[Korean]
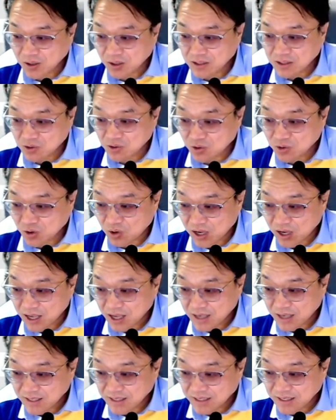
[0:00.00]
여기
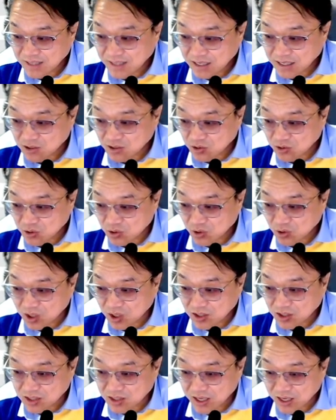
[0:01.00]
정도가 이날
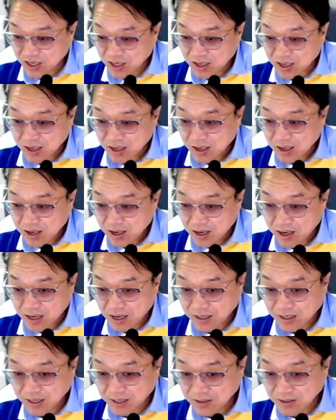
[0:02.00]
정도가 이제
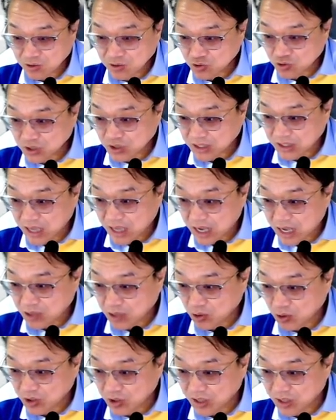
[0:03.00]
하락하던 추세
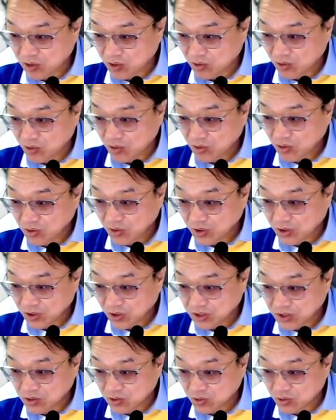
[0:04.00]
다
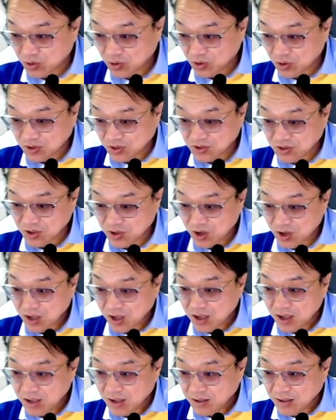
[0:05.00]
돌려냈고 여기 정도
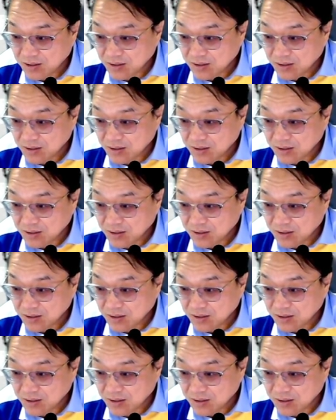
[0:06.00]
그죠?